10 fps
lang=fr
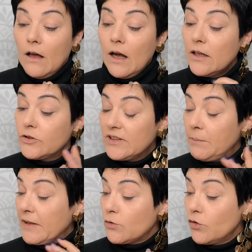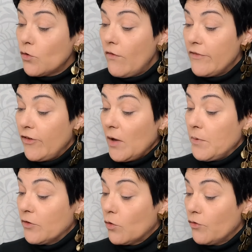Ah, je ne sais pas trop ce qu'on va faire
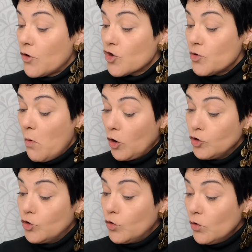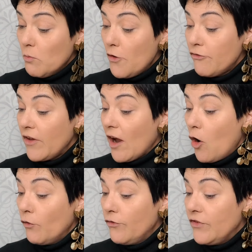parce que franchement, tout me
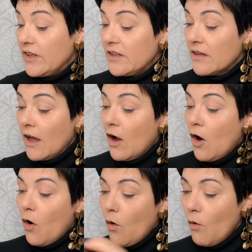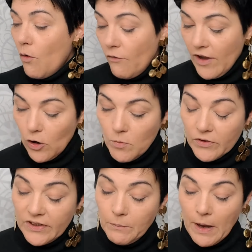fait envie. On va
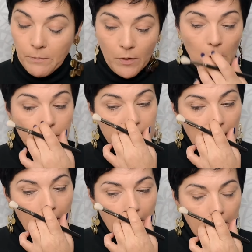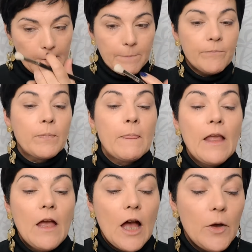commencer par prendre un,
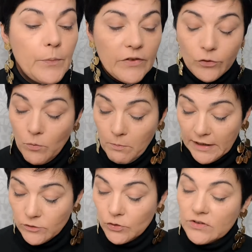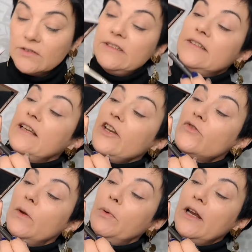pinceau MAC 217.
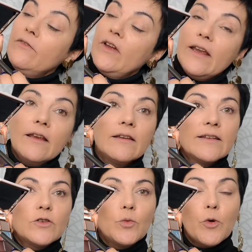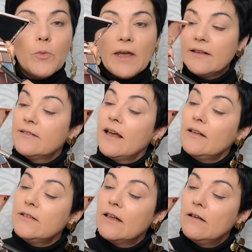Je vais prélever cette première
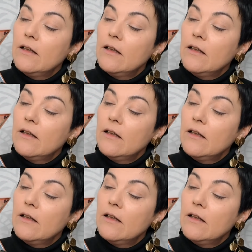teinte